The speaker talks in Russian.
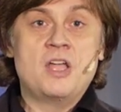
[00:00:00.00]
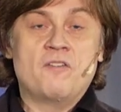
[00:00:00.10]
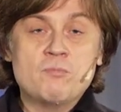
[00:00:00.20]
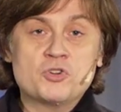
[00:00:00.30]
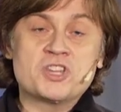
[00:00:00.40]

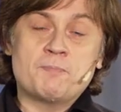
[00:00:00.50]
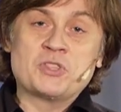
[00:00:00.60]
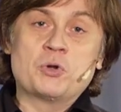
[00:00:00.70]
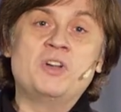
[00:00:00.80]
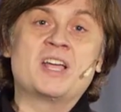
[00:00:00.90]
Вы можете
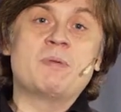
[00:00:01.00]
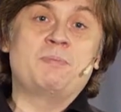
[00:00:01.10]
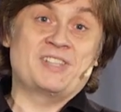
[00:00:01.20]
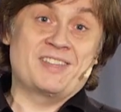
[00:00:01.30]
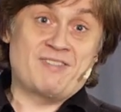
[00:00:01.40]
под роликами
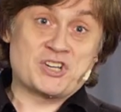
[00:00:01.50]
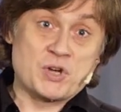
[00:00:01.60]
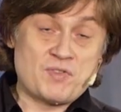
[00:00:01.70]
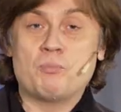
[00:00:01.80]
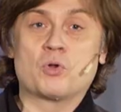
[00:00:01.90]
писать
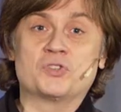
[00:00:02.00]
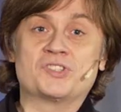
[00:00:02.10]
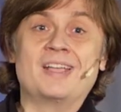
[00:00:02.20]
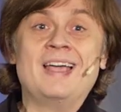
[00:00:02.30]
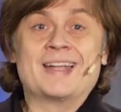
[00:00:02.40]
ваши
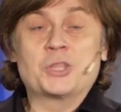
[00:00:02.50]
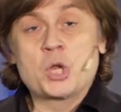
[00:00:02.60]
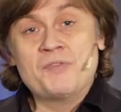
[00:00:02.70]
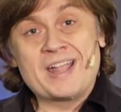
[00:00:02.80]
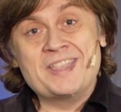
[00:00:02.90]
вопросы,
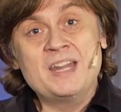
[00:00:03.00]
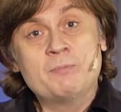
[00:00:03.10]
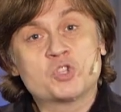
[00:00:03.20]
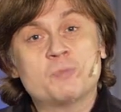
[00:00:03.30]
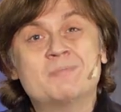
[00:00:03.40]
которые вы хотели
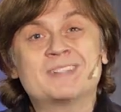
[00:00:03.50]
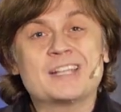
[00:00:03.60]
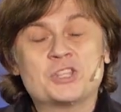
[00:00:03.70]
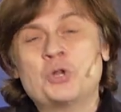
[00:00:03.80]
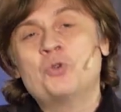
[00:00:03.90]
бы, чтобы мы
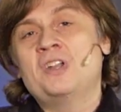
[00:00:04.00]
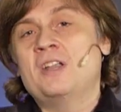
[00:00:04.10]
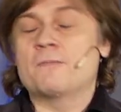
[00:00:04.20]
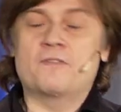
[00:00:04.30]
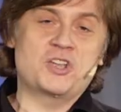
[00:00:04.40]
затронули
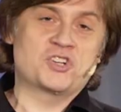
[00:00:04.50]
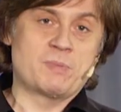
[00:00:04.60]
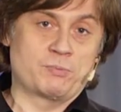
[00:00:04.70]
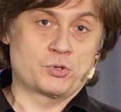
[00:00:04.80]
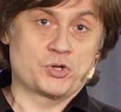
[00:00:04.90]
в
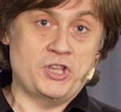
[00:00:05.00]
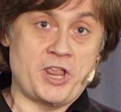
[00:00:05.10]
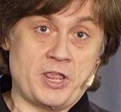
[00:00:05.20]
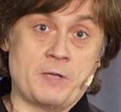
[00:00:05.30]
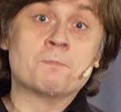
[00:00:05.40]
нашем
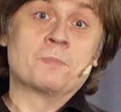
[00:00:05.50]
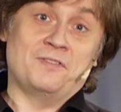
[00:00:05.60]
обсуждении.